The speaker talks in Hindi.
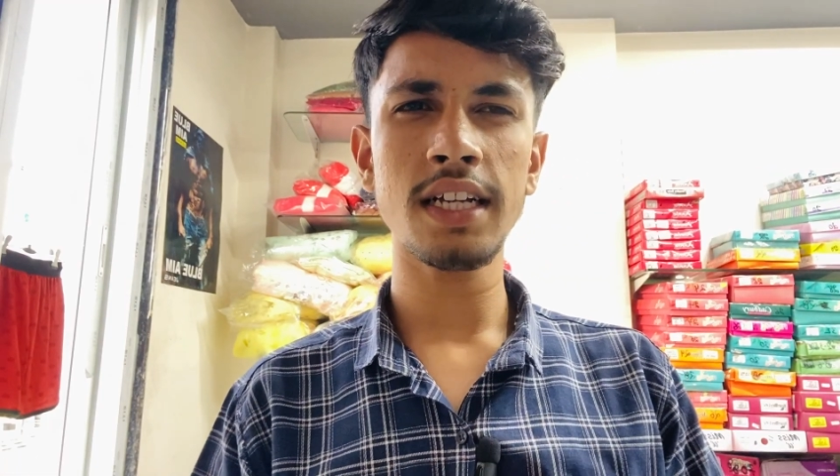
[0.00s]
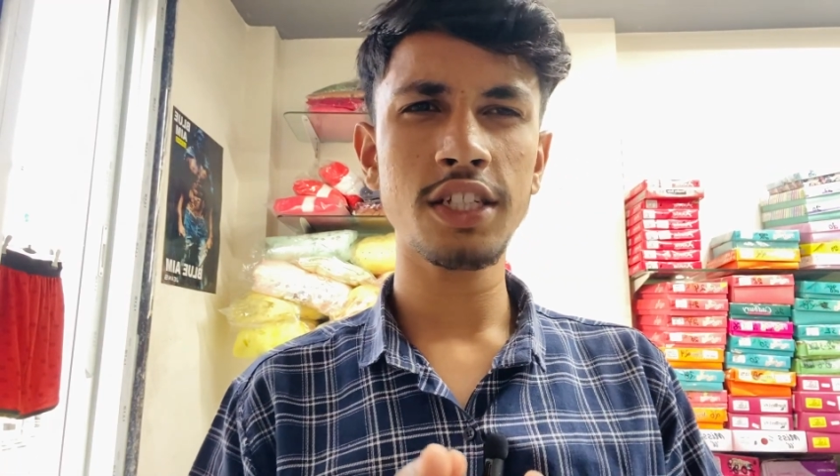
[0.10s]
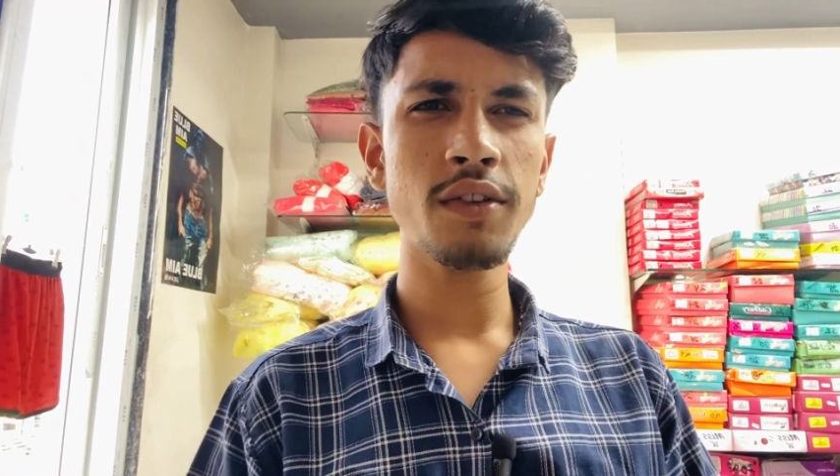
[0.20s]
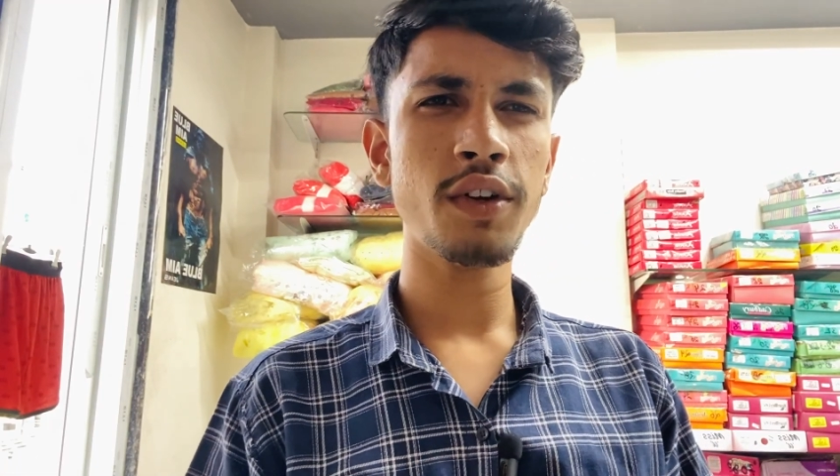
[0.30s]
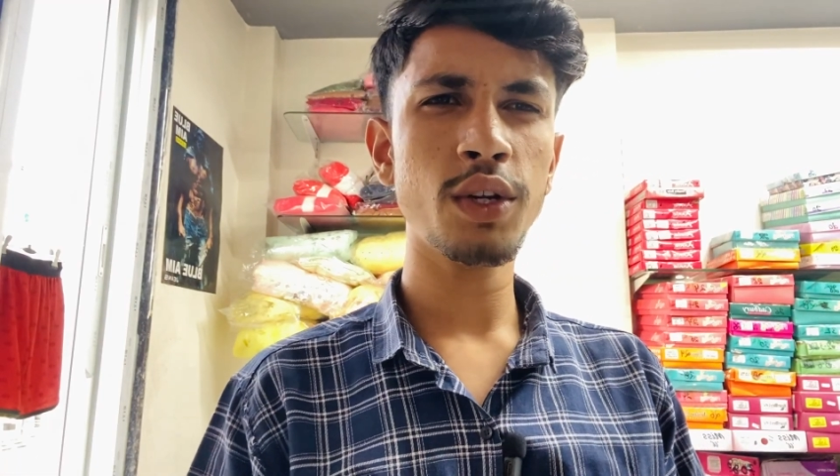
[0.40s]

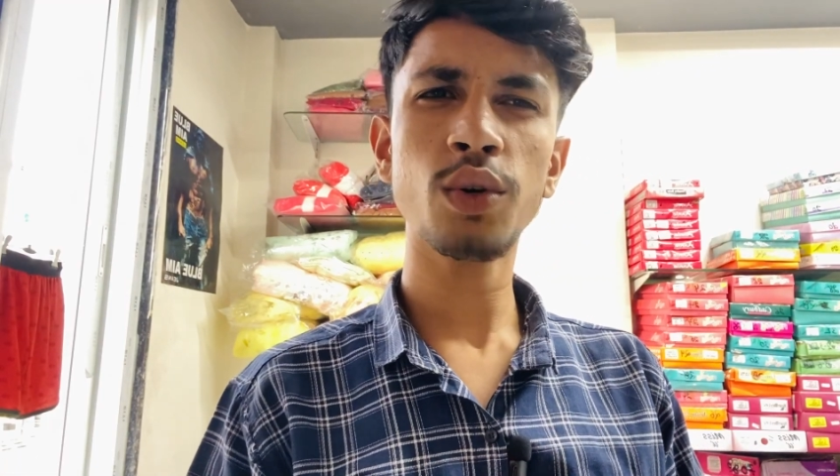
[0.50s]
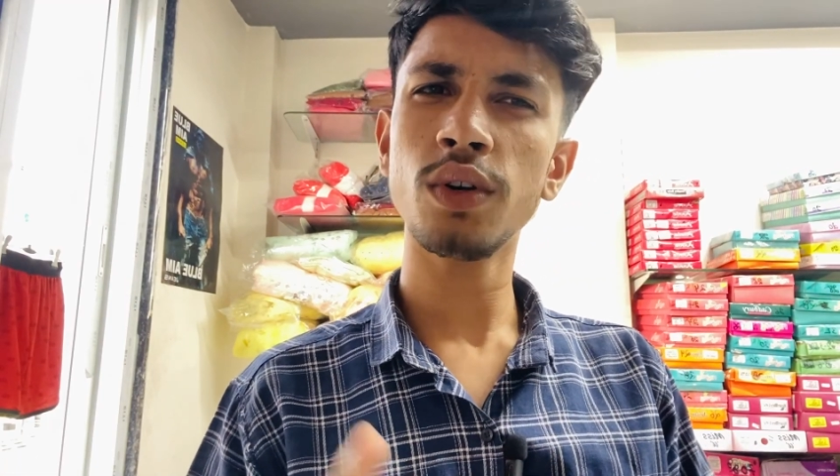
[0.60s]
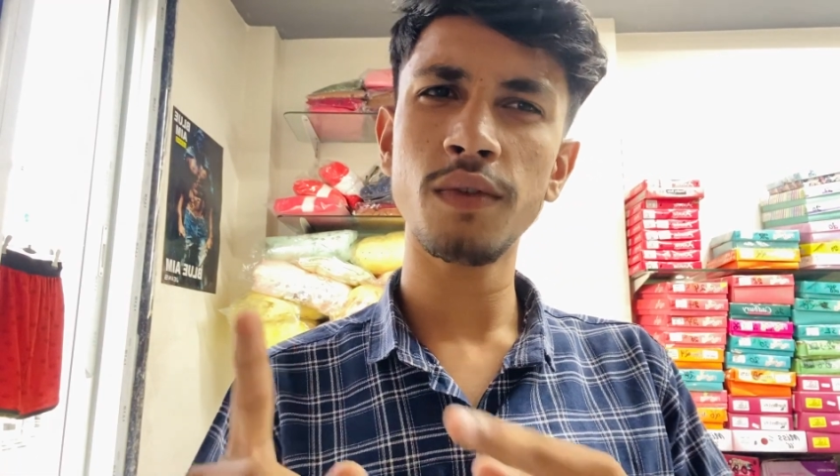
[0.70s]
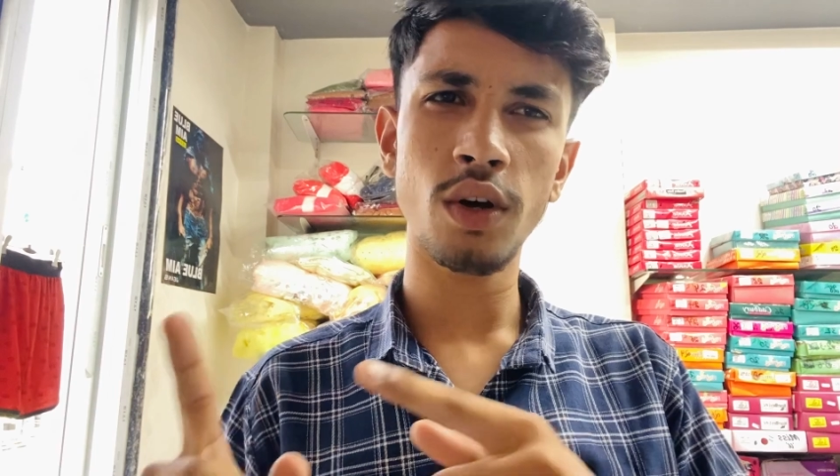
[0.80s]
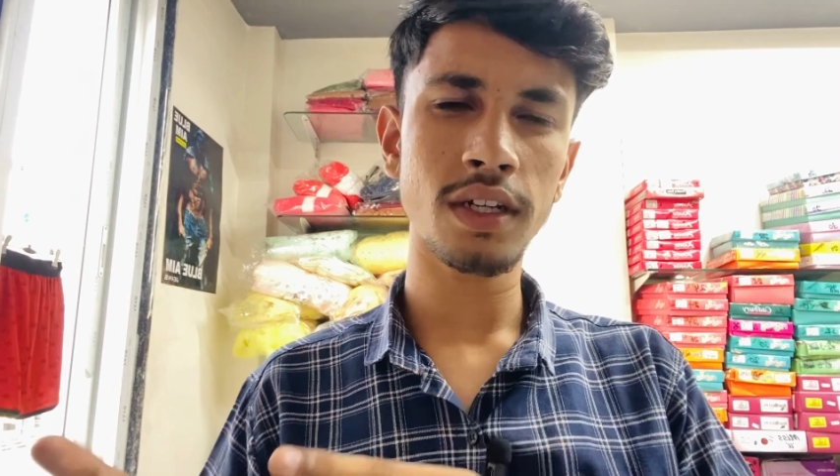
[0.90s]
आज की वीडियो
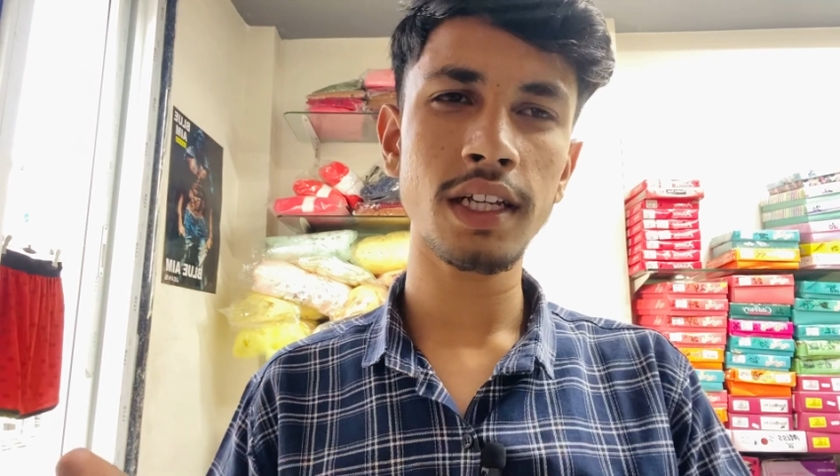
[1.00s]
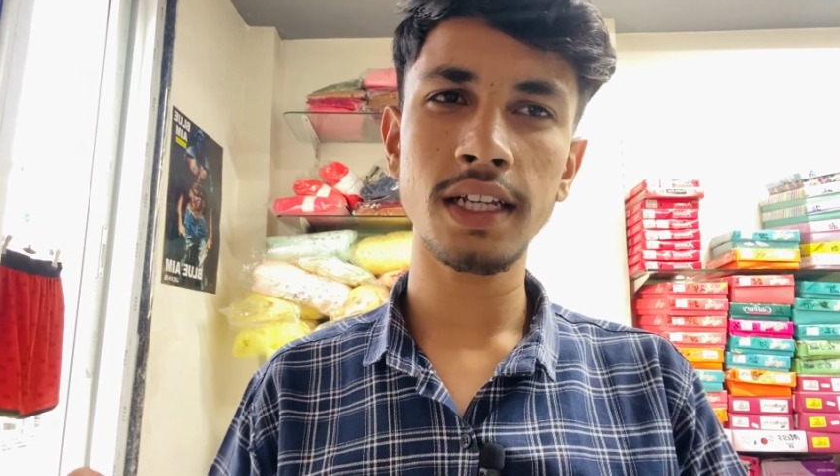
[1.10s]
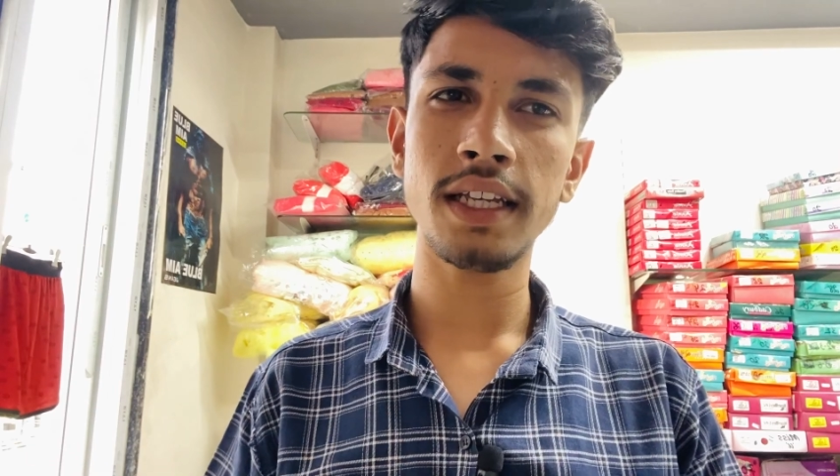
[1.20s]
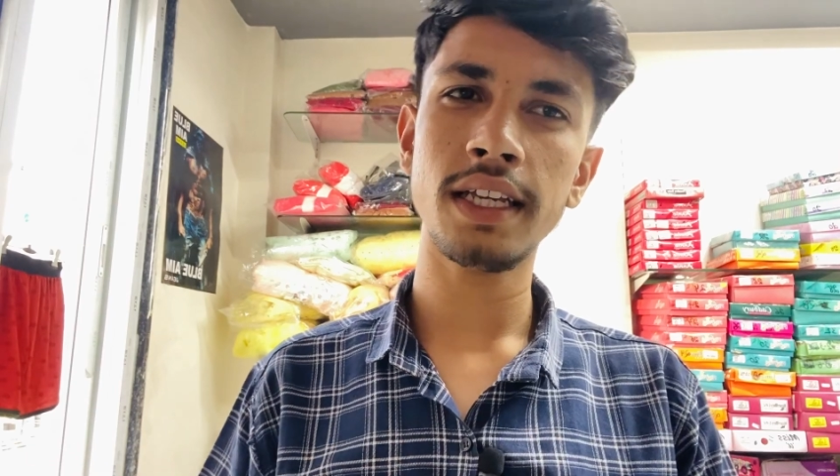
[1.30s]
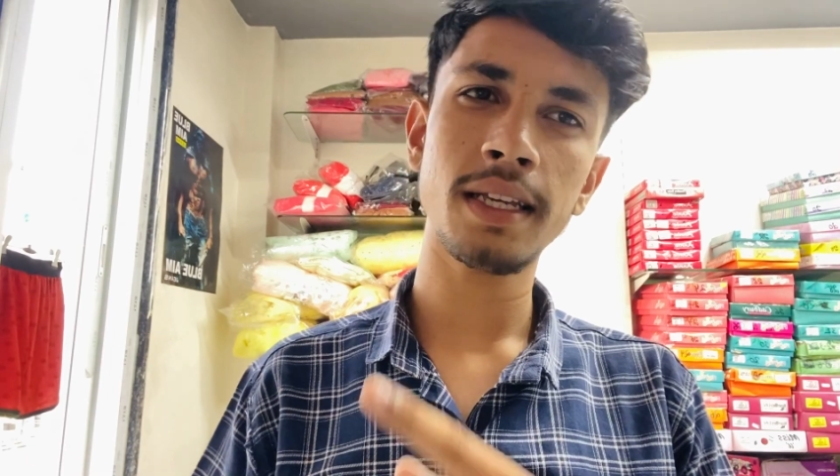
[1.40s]
कोई
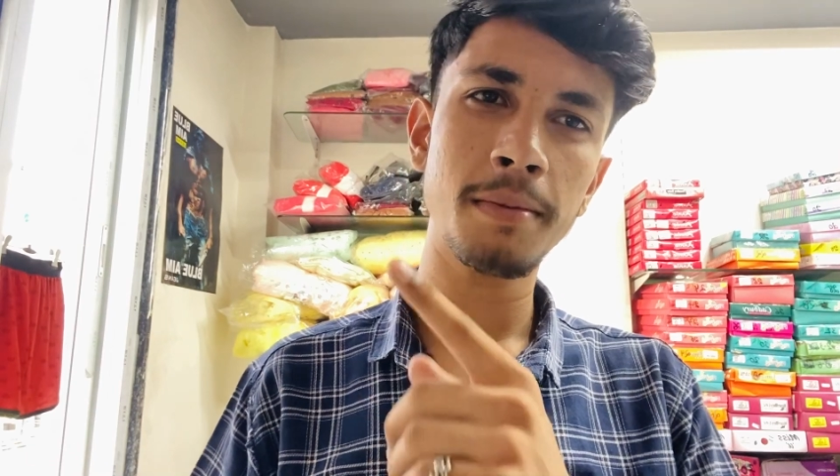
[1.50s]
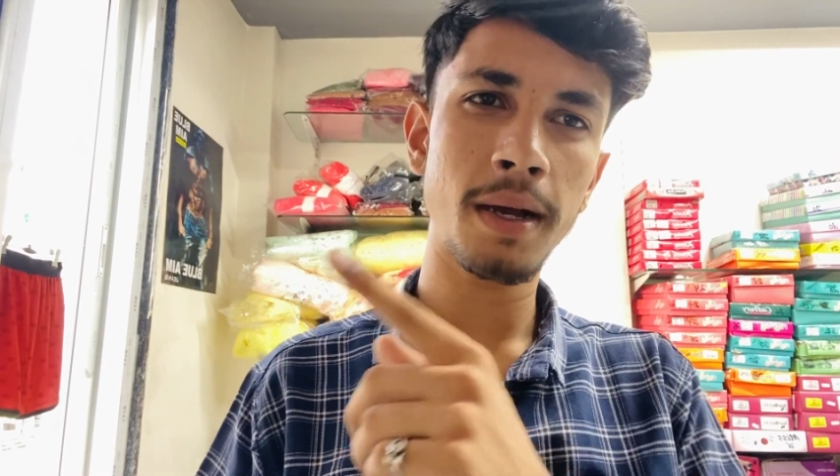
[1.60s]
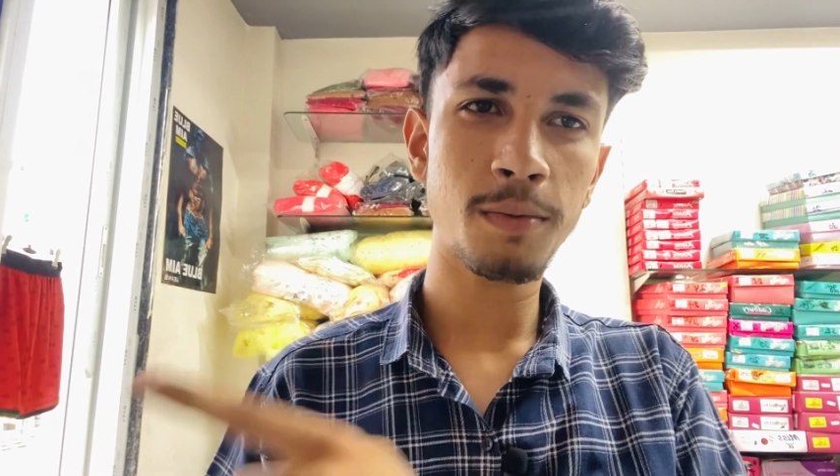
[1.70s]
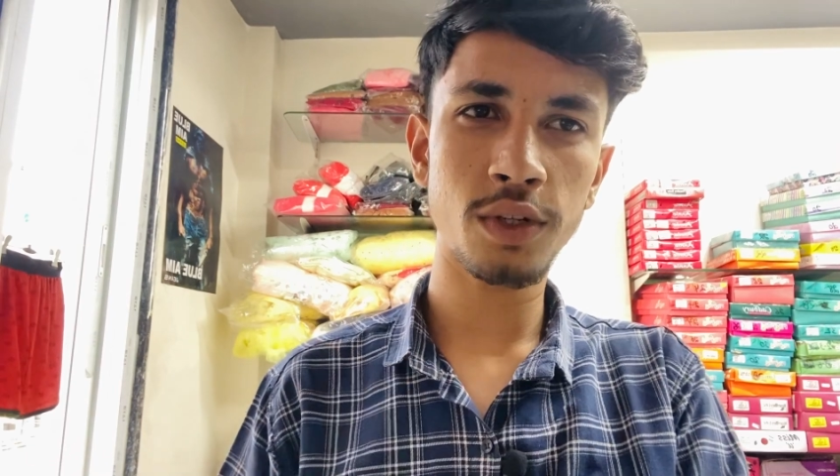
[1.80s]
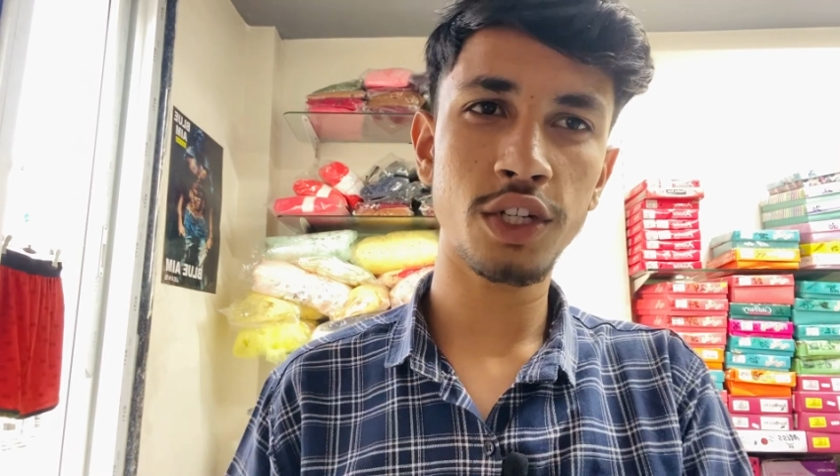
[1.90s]
ब्लॉगिंग नहीं है कि
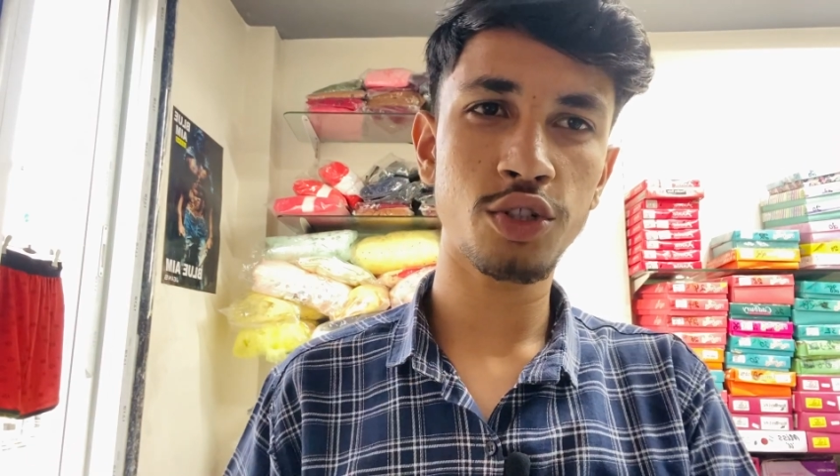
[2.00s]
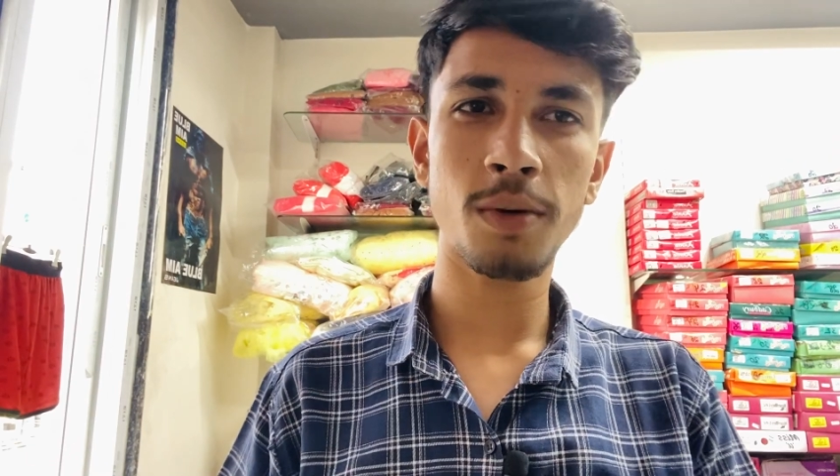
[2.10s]
मैं आपको ये